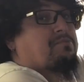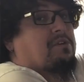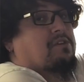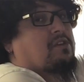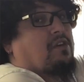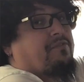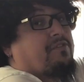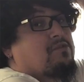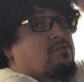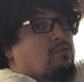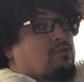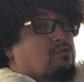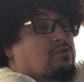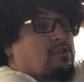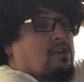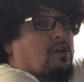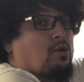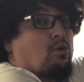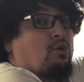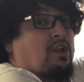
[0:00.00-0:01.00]
mesafesi
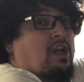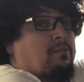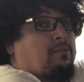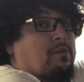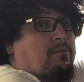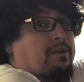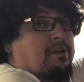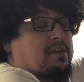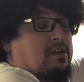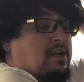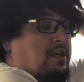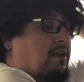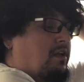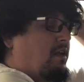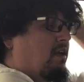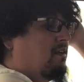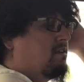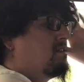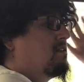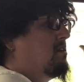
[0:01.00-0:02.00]
konusunda önemli bir
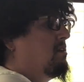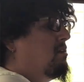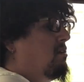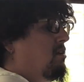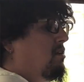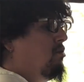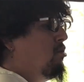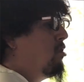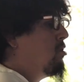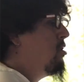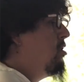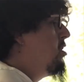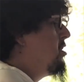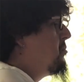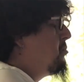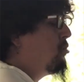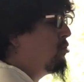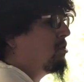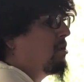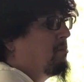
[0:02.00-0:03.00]
eksikliği yok.
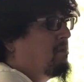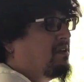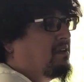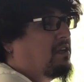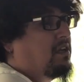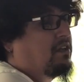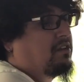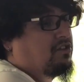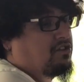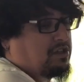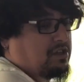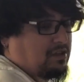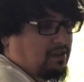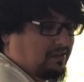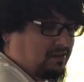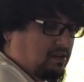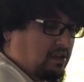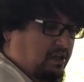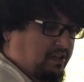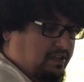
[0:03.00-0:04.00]
Burada bir yetişkin
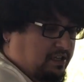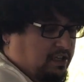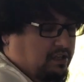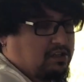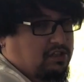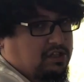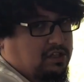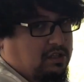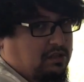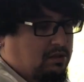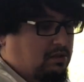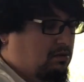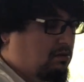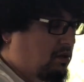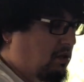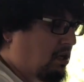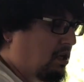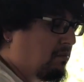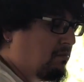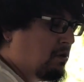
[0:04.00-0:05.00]
hatta iki yetişkin
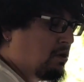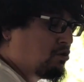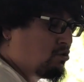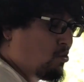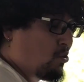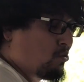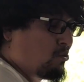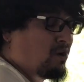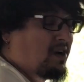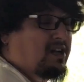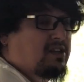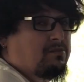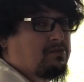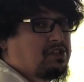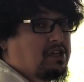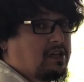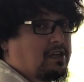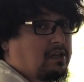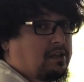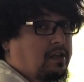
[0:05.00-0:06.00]
diyelim çok rahat bir
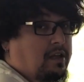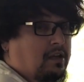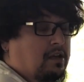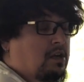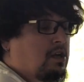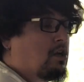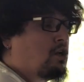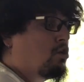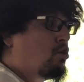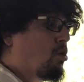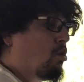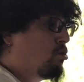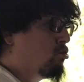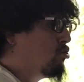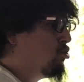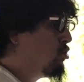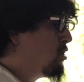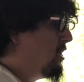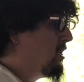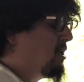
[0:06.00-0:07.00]
şekilde
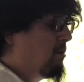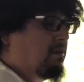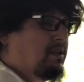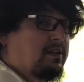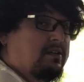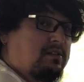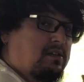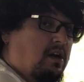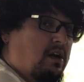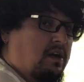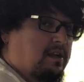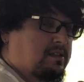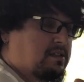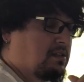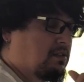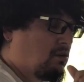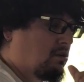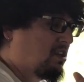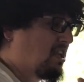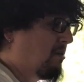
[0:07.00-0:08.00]
yolculuk edebilir.
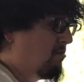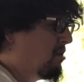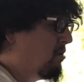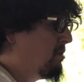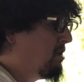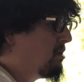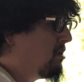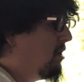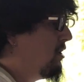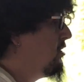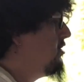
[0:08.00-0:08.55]
Dahası önemli bir